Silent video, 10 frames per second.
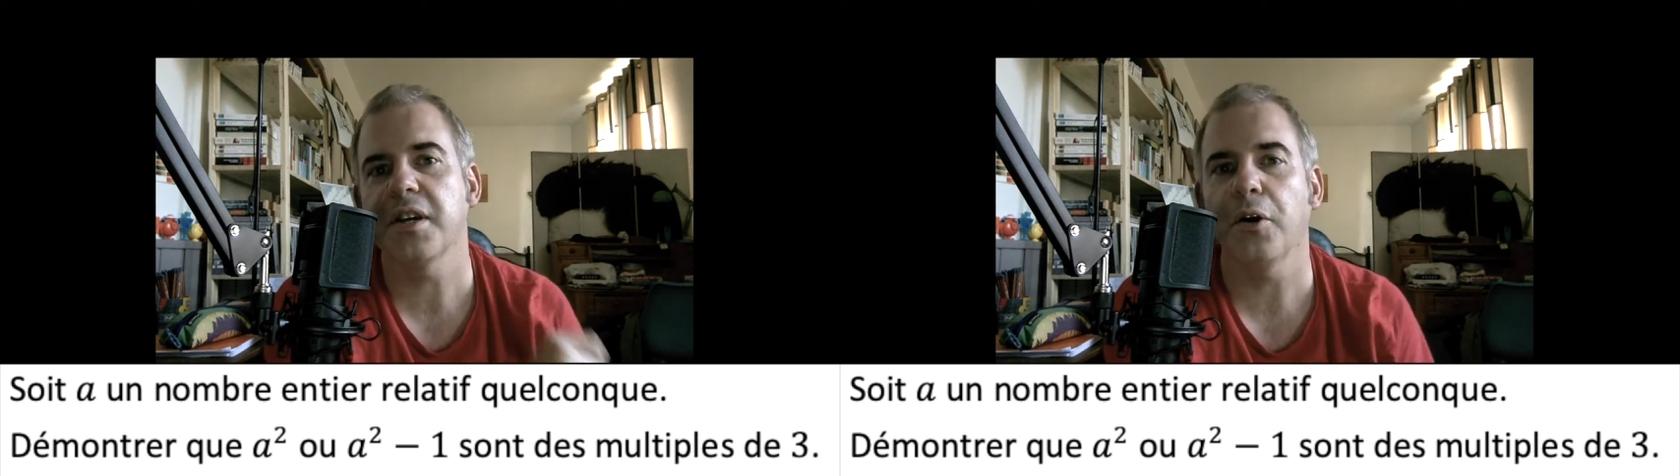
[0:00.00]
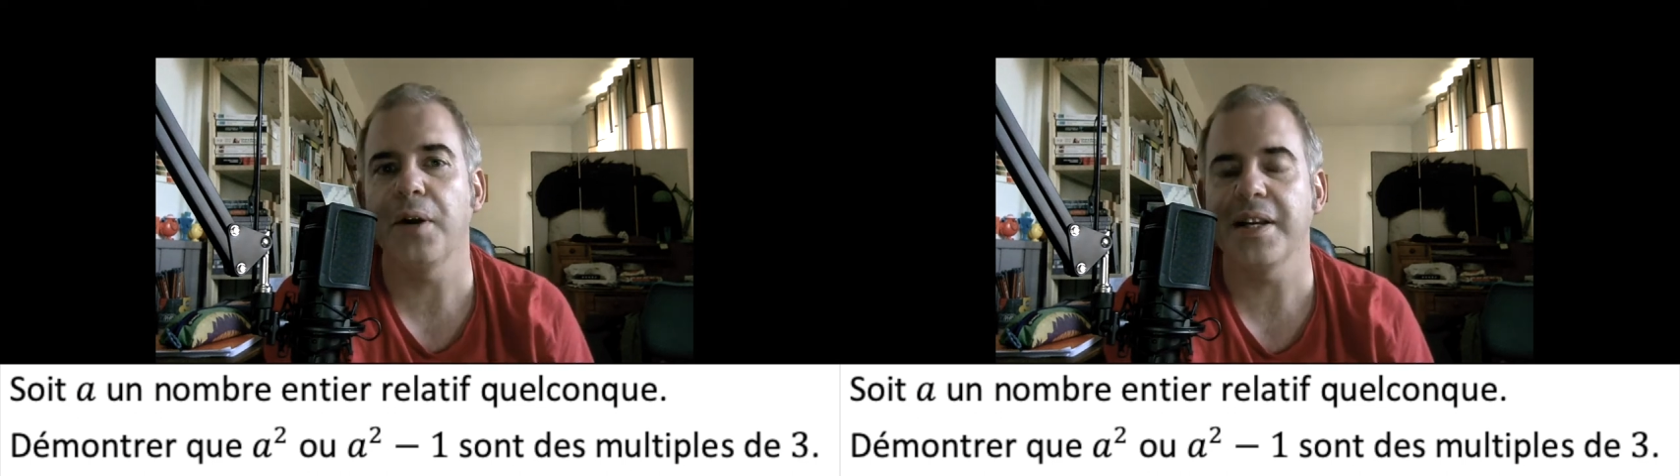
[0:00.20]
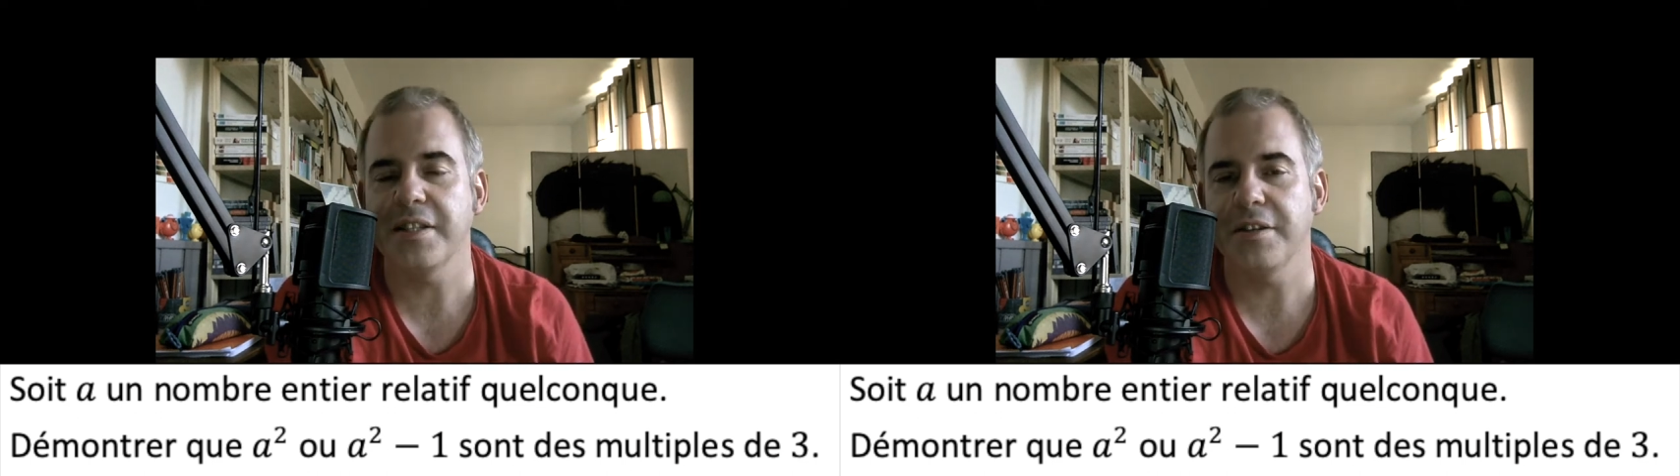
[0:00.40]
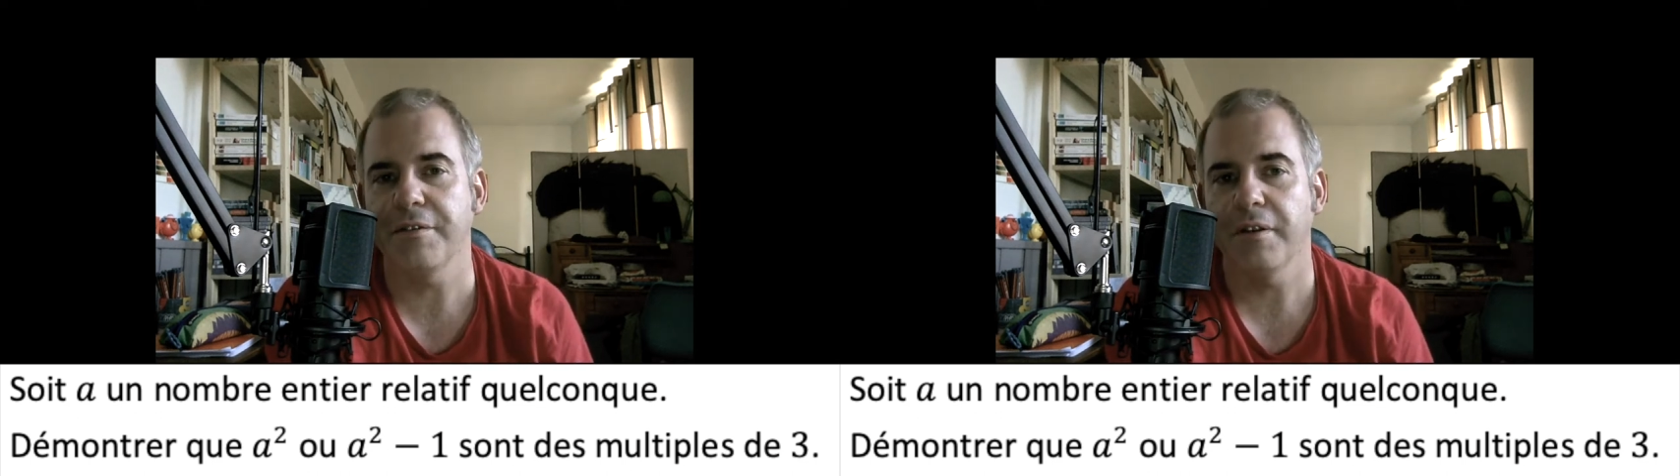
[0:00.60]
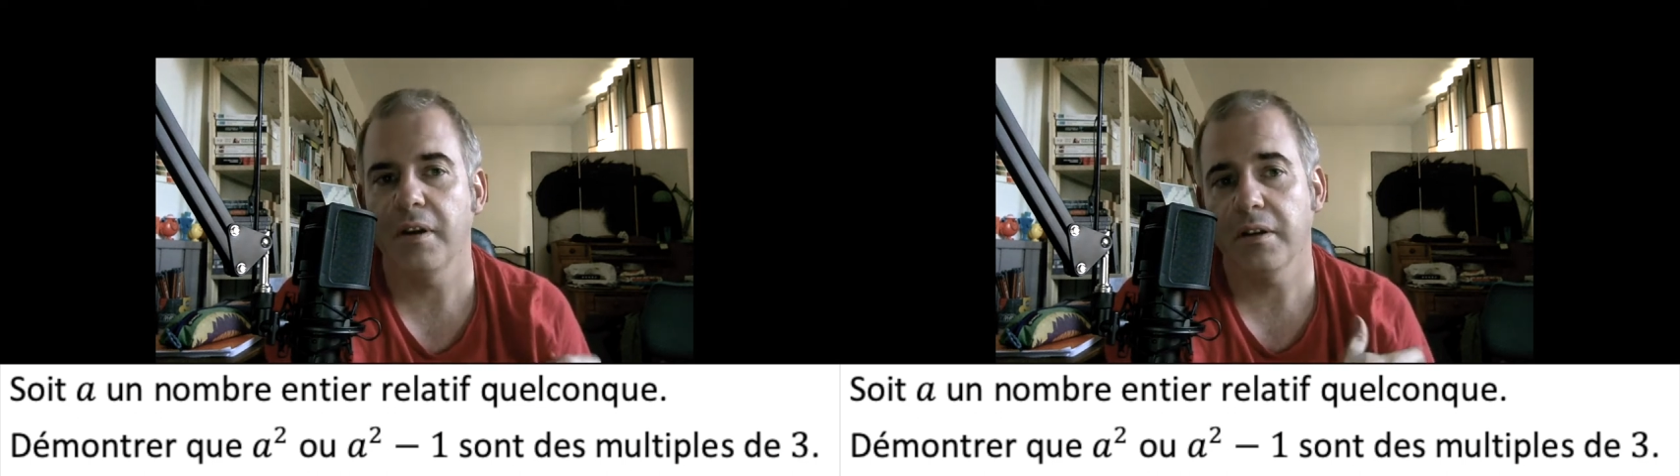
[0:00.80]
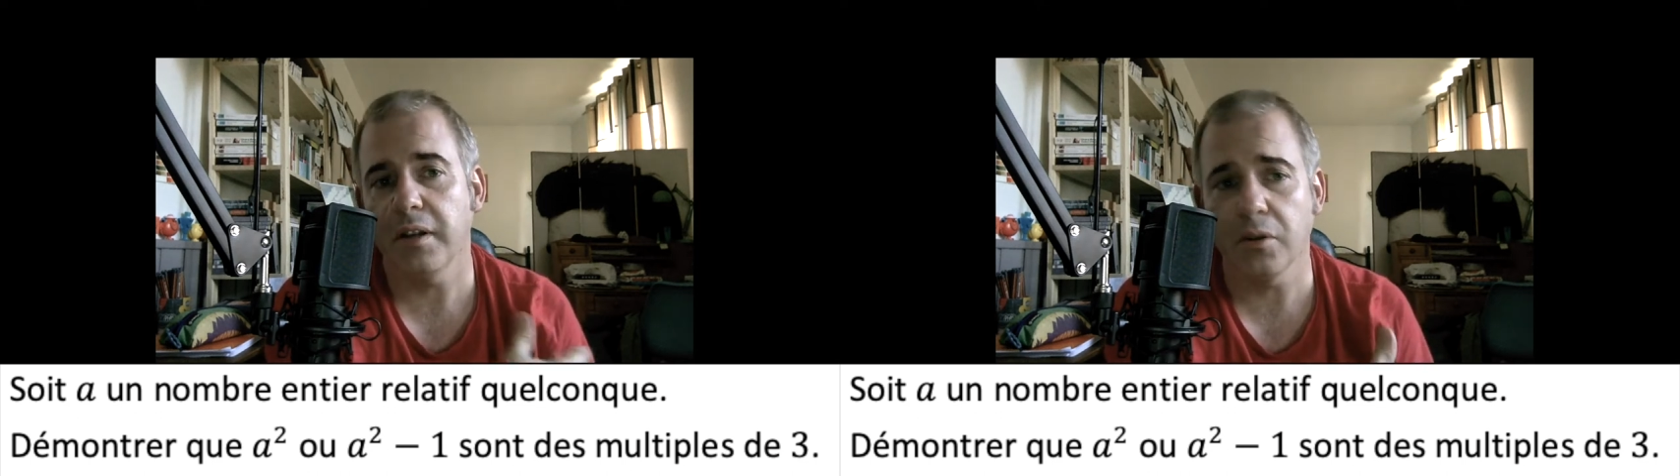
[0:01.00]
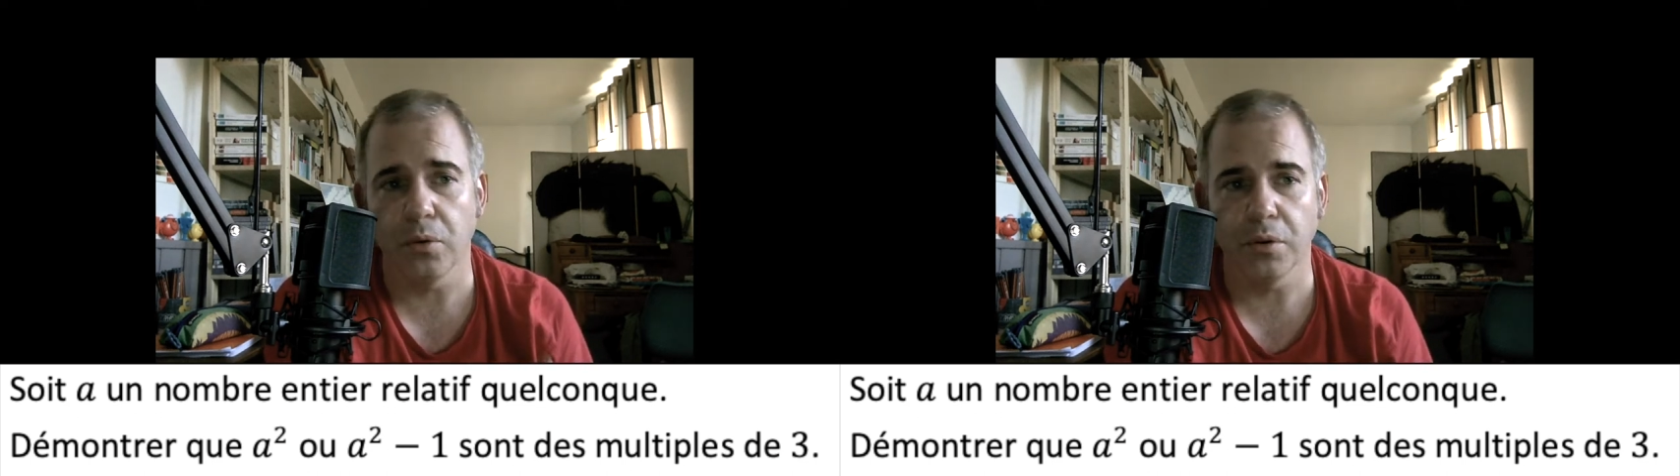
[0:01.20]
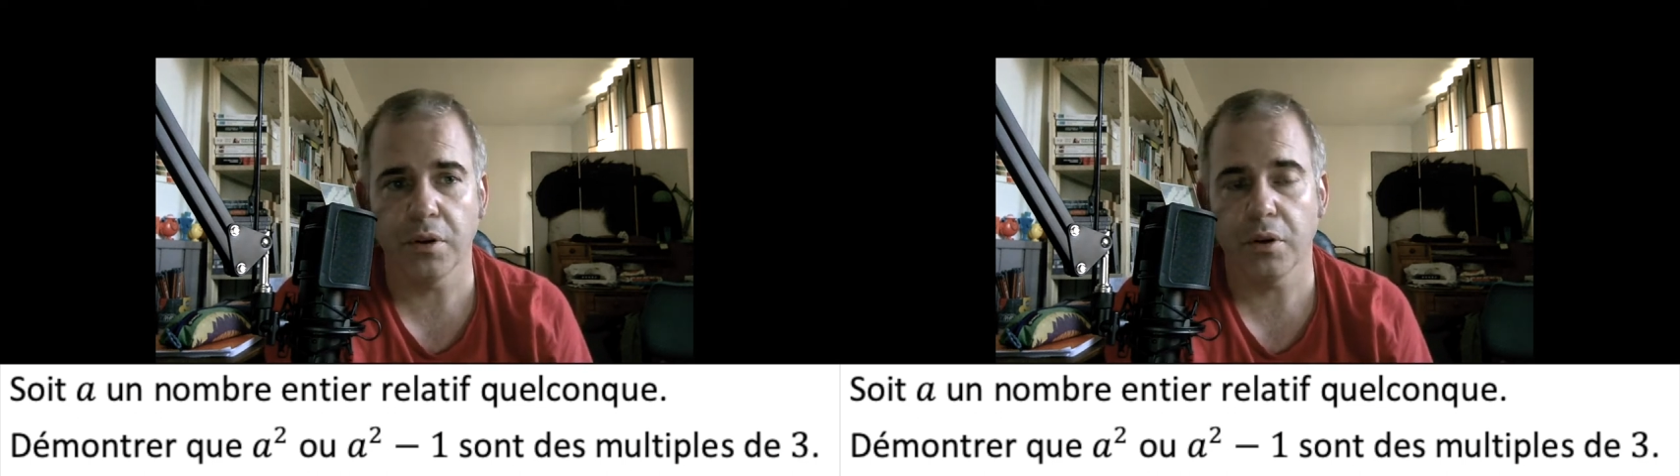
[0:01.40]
relatif quelconque,